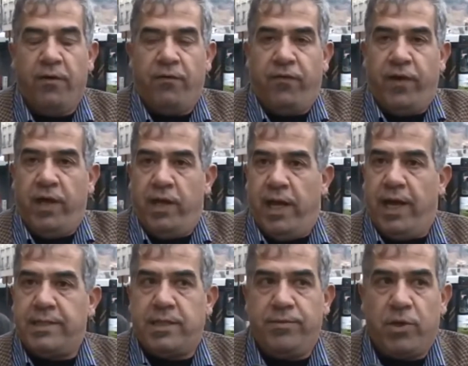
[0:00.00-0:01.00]
في
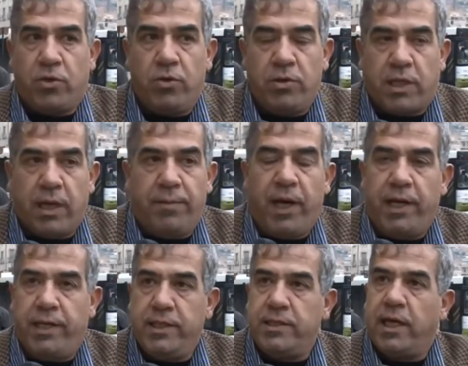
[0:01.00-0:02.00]
لازم يكون
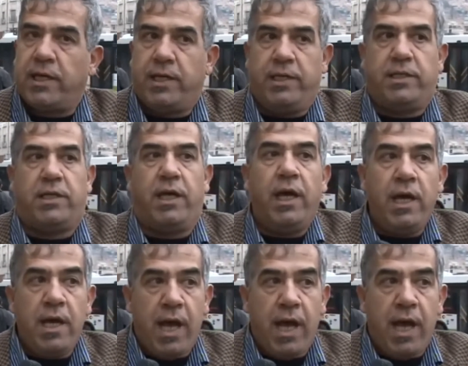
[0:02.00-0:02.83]
كمان عندك أنت